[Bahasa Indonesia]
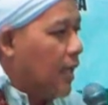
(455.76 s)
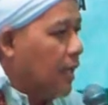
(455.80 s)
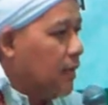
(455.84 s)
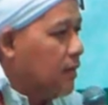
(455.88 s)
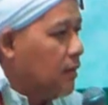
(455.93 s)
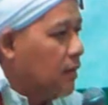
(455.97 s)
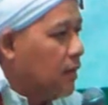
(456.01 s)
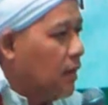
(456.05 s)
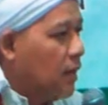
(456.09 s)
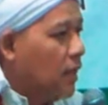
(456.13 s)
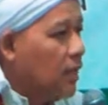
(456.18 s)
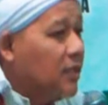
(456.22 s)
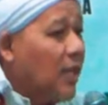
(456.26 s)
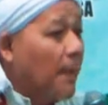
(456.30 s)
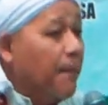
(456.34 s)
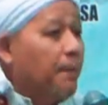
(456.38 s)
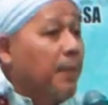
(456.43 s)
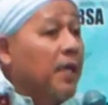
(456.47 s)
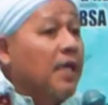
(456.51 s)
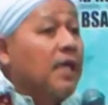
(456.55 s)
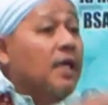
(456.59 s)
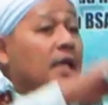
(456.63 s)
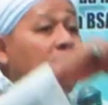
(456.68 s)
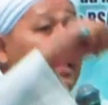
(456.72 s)
di akhirat.
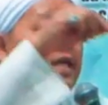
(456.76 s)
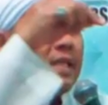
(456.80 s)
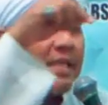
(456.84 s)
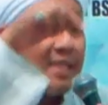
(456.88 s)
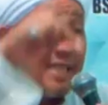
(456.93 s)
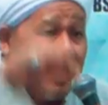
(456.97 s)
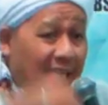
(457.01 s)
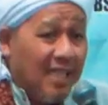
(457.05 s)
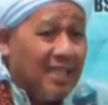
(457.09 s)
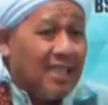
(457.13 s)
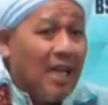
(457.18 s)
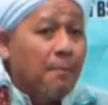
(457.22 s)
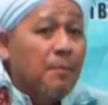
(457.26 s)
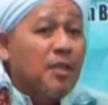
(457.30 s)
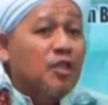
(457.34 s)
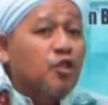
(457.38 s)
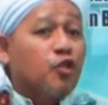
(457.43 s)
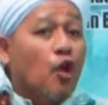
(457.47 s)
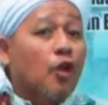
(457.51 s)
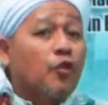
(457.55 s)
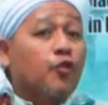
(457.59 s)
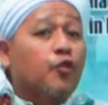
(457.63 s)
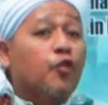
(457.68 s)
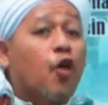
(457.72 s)
Tapi kita
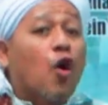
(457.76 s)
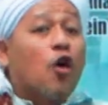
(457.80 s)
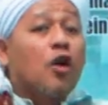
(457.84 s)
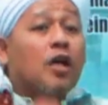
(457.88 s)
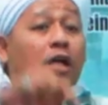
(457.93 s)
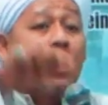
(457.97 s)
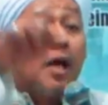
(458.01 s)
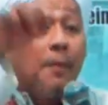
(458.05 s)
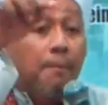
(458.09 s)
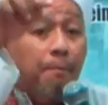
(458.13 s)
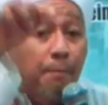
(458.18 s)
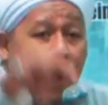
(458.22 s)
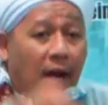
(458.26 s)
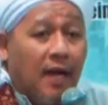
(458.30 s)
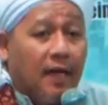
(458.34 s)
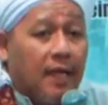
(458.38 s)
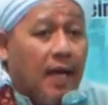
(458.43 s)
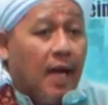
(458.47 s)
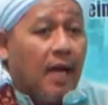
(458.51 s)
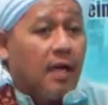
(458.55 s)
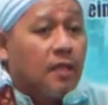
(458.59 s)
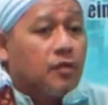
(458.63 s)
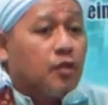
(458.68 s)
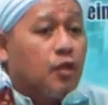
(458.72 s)
mencontoh
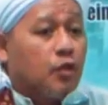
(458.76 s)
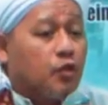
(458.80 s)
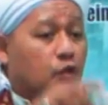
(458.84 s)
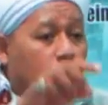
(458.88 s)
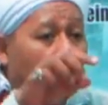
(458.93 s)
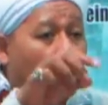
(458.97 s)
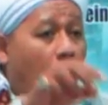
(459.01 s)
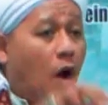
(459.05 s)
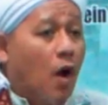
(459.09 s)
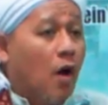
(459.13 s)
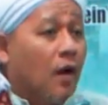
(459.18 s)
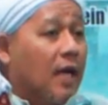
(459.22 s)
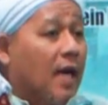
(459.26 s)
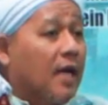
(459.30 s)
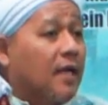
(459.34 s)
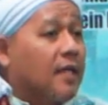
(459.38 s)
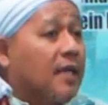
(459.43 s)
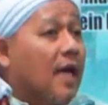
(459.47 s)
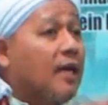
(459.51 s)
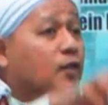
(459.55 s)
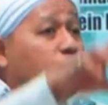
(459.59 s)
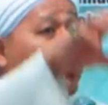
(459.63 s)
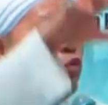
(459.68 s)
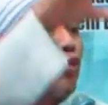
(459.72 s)
kepada
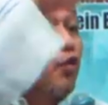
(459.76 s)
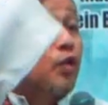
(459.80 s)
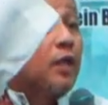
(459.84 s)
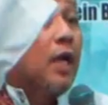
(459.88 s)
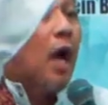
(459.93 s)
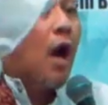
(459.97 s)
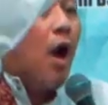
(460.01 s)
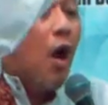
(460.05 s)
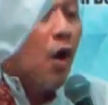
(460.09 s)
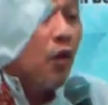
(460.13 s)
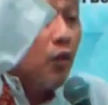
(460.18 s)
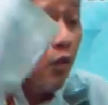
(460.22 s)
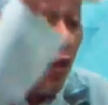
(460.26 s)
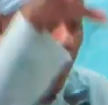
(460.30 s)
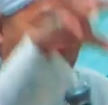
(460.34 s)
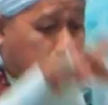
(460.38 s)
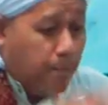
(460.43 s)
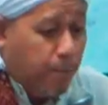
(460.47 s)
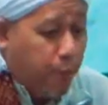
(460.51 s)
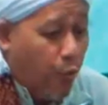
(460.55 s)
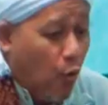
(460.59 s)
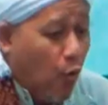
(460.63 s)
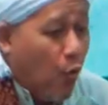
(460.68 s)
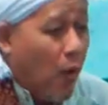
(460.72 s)
seseorang yang sudah
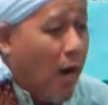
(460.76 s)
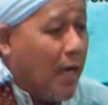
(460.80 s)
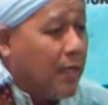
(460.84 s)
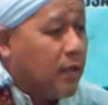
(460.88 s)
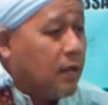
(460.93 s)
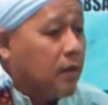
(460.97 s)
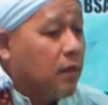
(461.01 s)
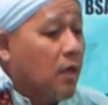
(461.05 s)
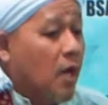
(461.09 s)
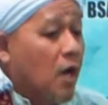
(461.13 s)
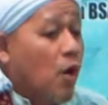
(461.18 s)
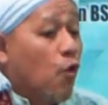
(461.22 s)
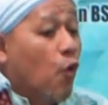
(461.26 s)
Allah buat